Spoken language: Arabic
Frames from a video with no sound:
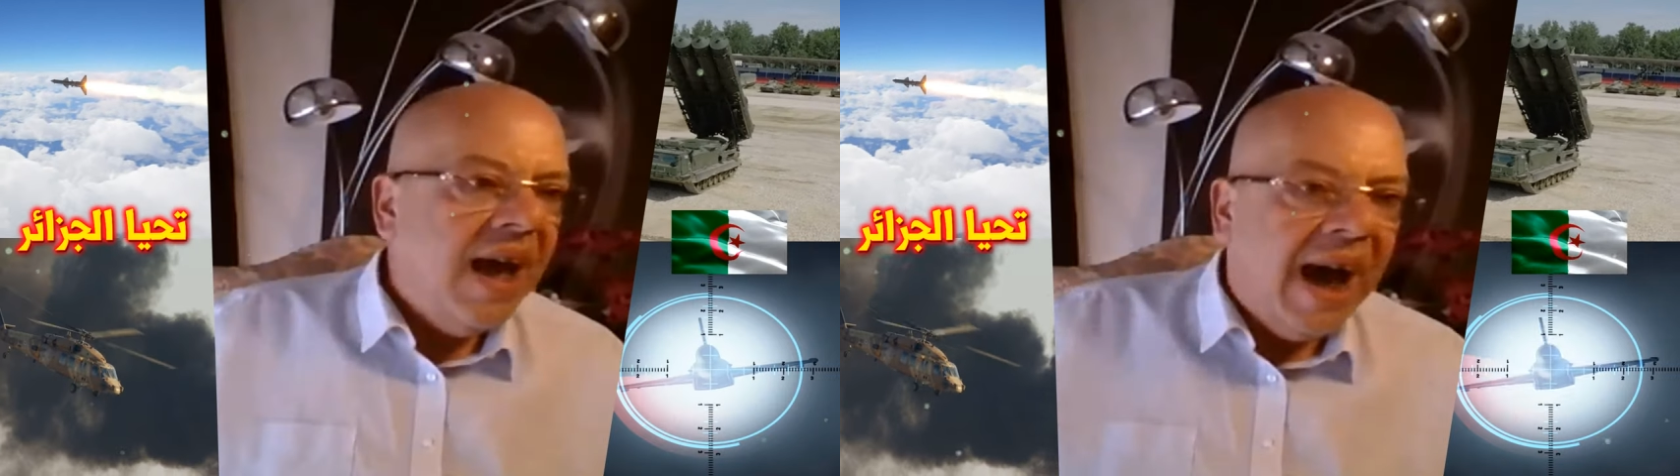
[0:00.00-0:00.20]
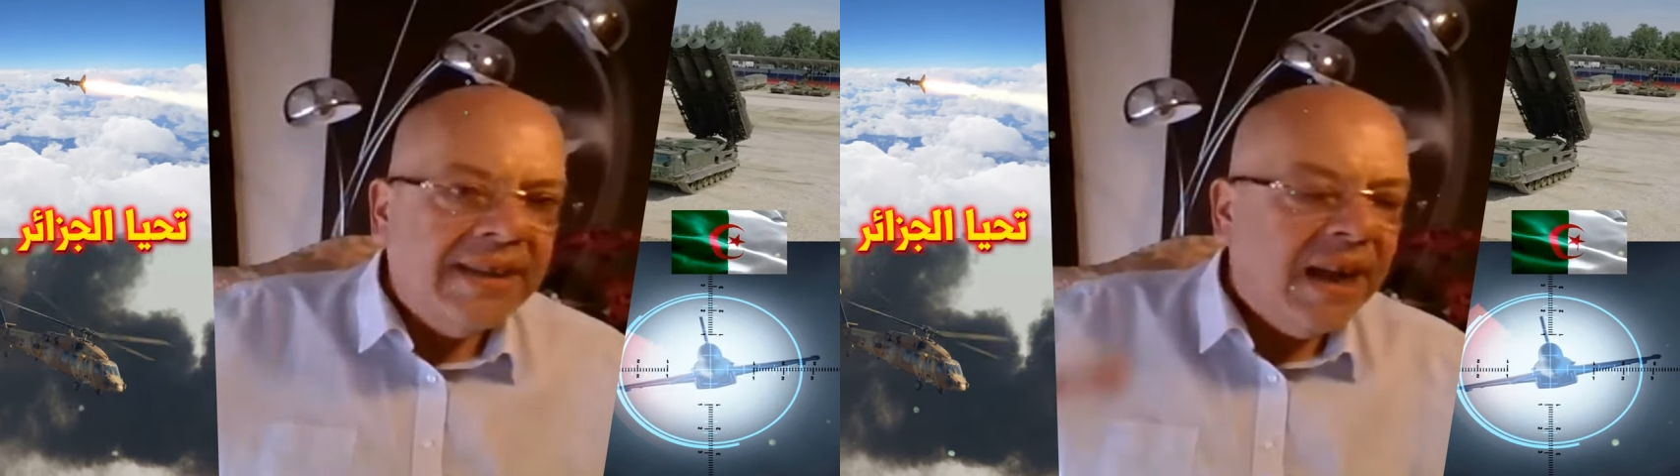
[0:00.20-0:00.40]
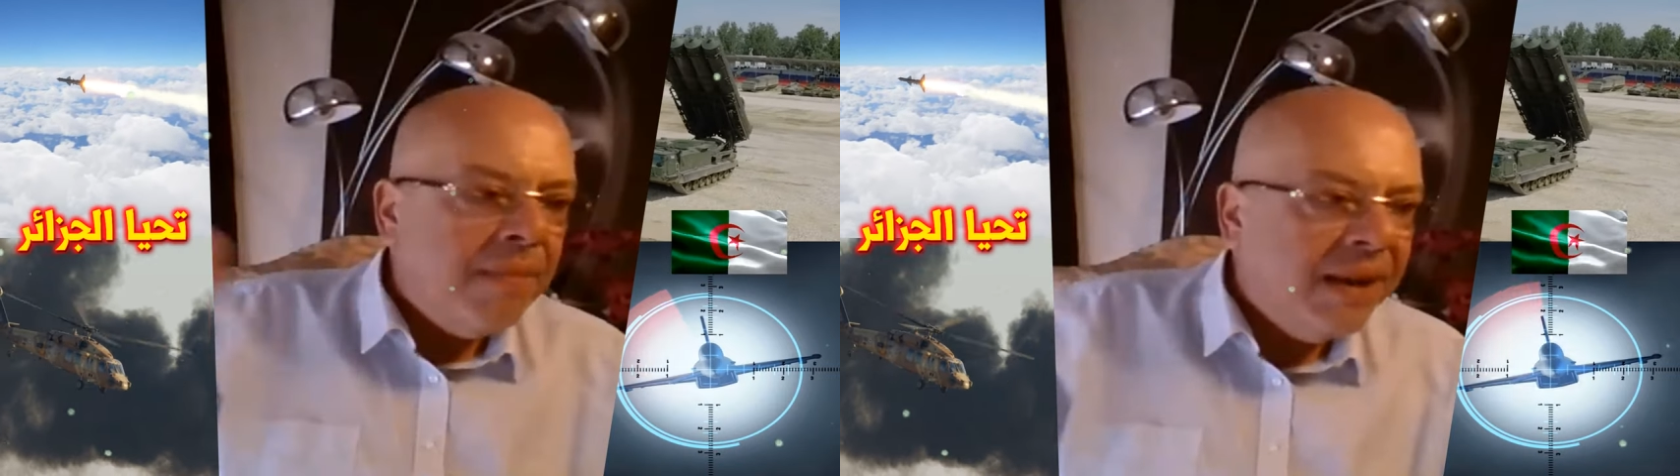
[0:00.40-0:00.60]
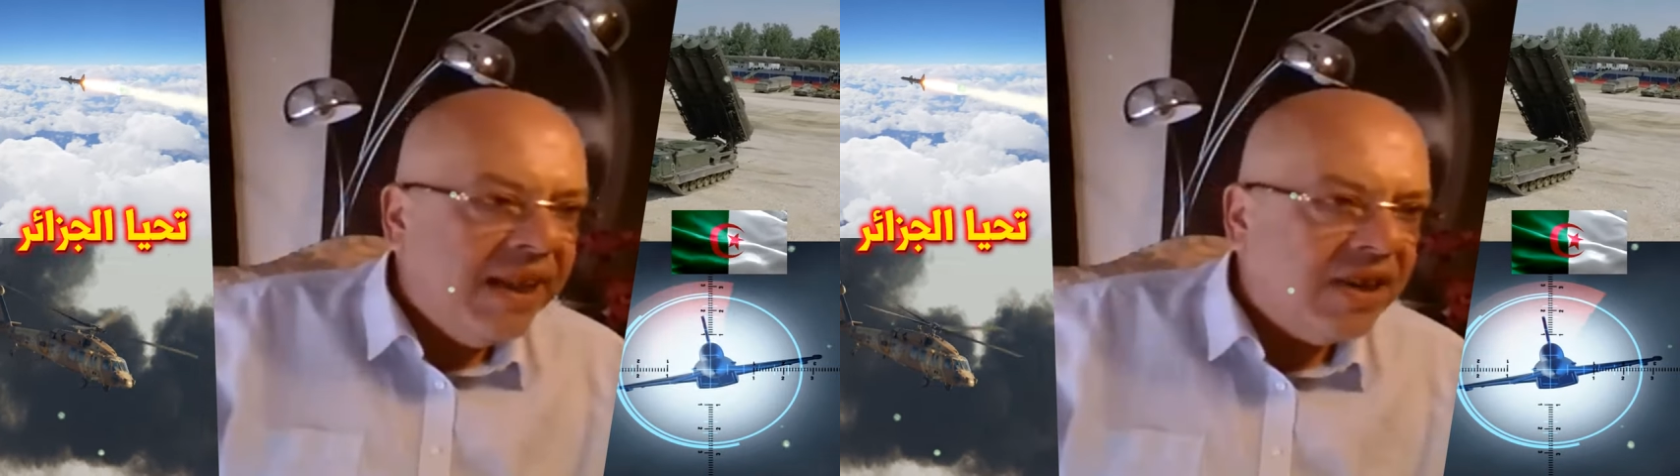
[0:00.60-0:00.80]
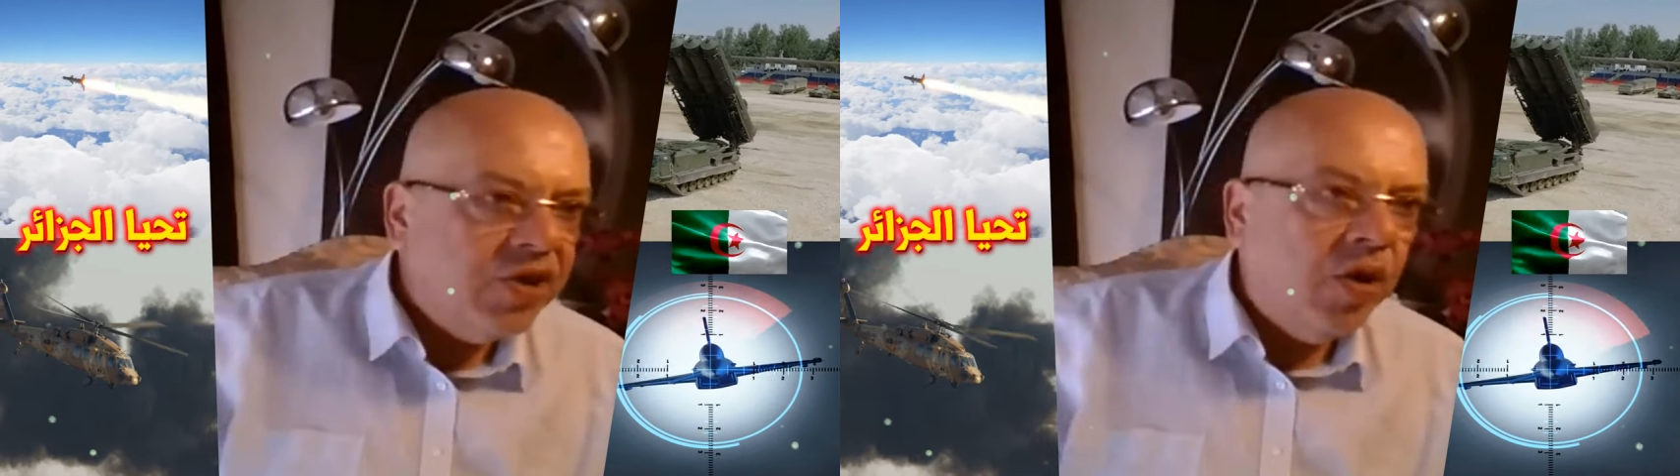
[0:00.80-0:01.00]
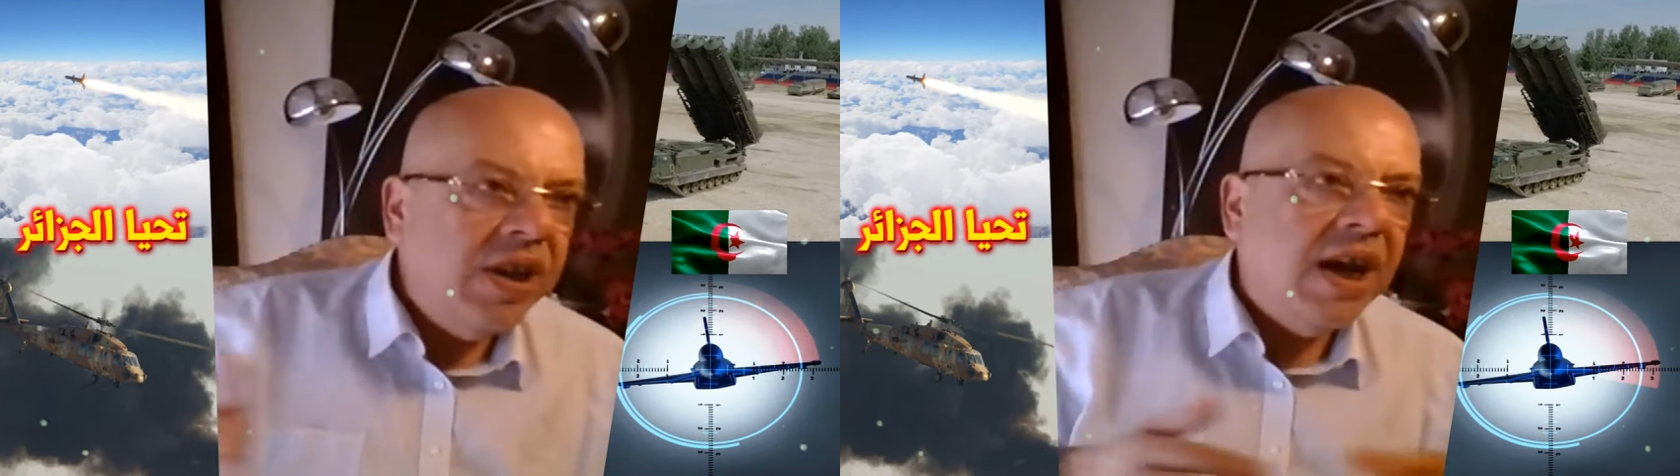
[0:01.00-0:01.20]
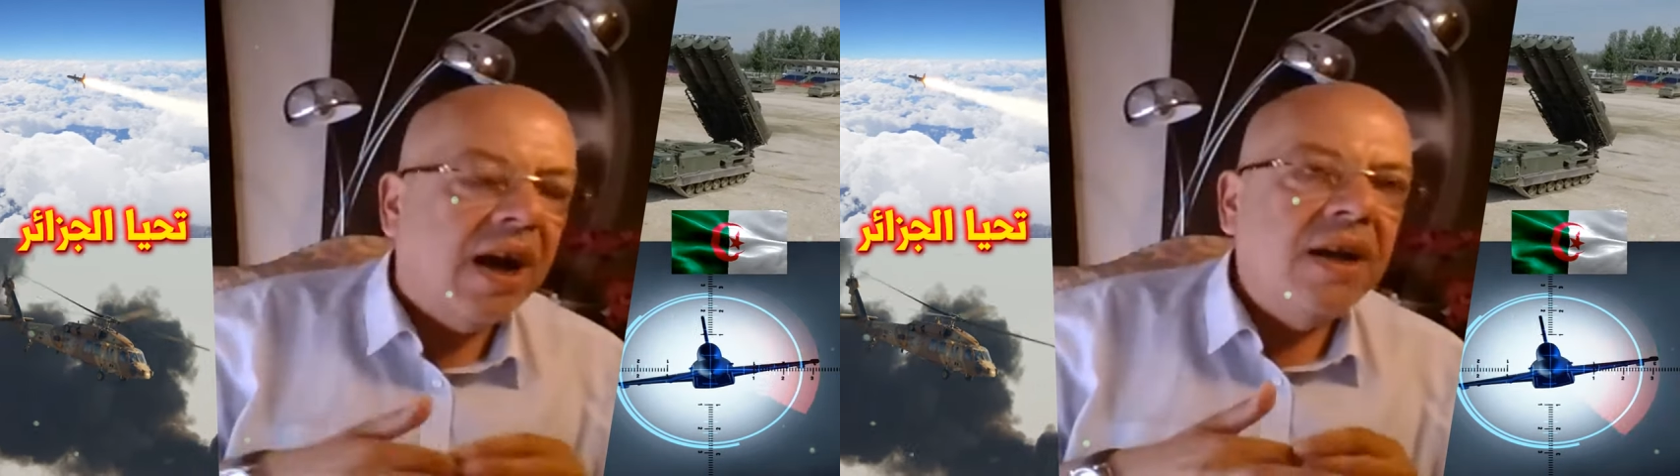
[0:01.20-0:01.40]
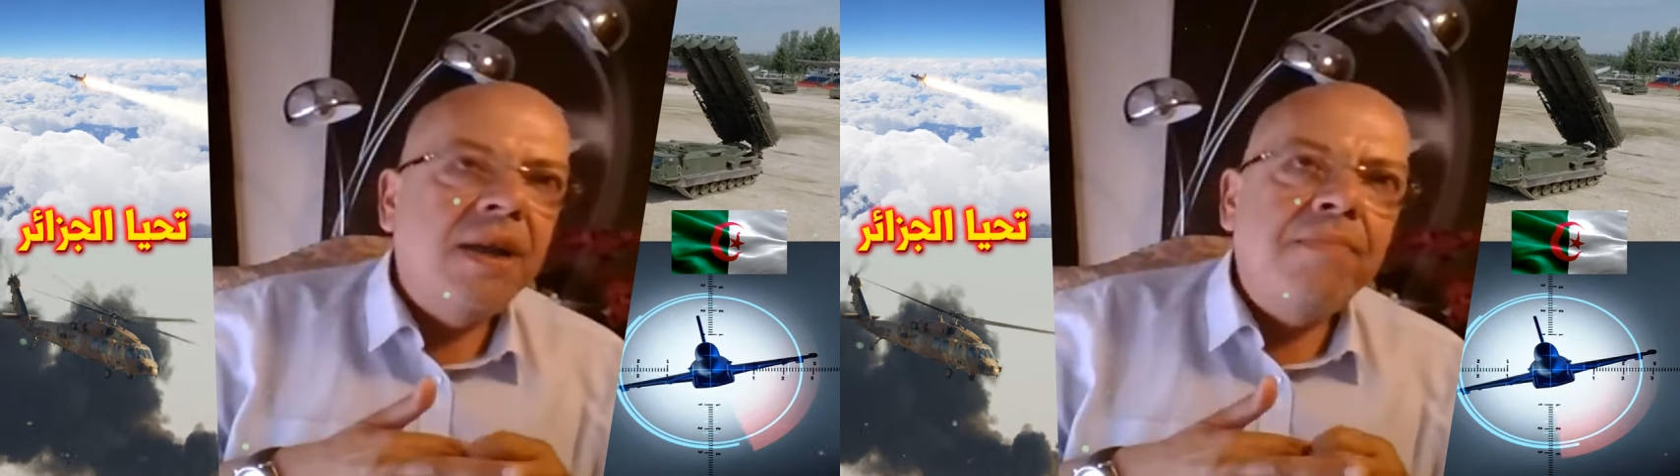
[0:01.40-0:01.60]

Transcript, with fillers: عندنا مدارس عليا